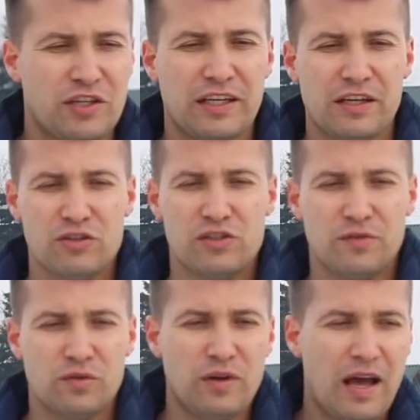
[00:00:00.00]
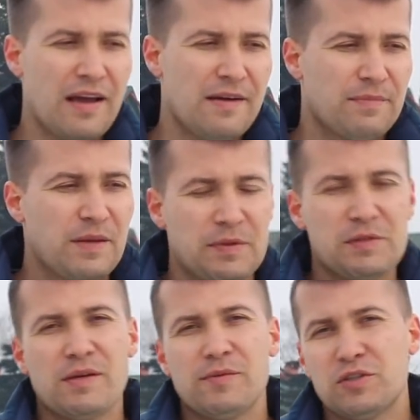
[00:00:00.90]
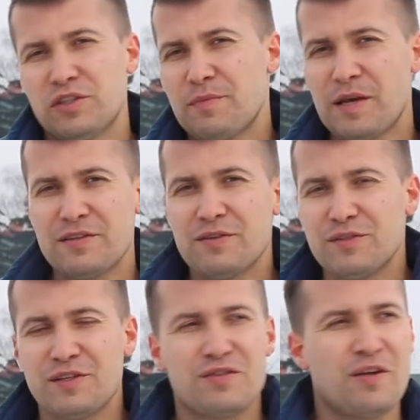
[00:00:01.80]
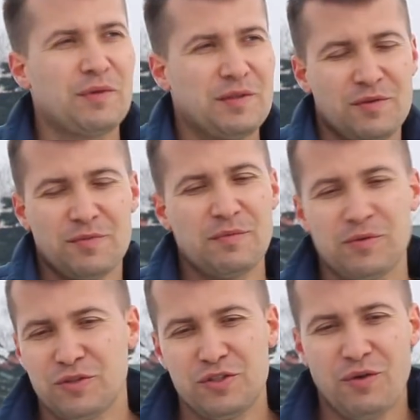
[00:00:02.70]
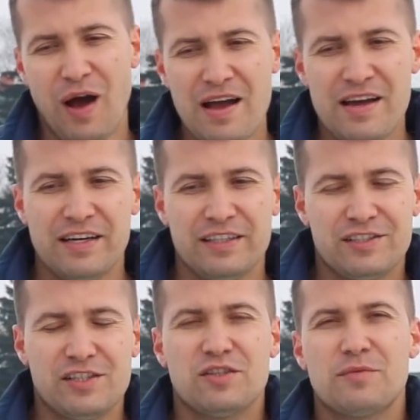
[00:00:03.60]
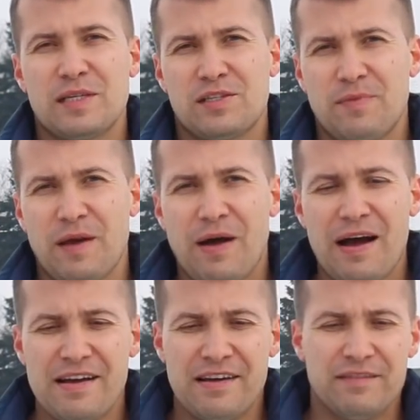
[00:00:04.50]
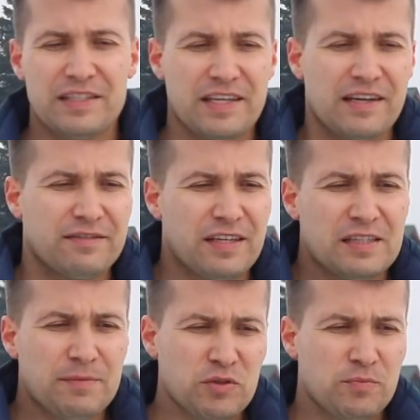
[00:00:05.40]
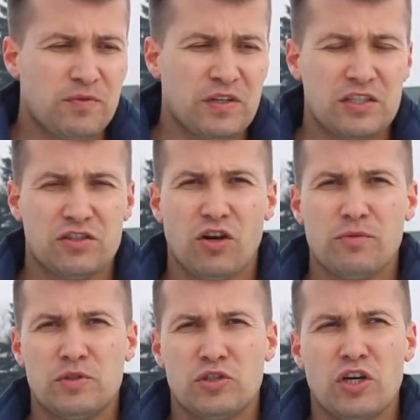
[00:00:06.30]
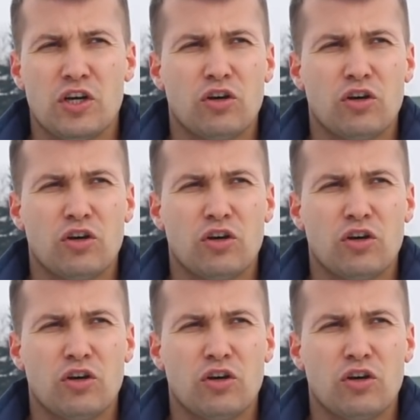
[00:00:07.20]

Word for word: takiego, że w ogóle nie pasujemy do siebie i znowu dziewczyna potem do mnie podchodziła, y, często mnie zaczepiała. Więc w ten sposób powinieneś to robić.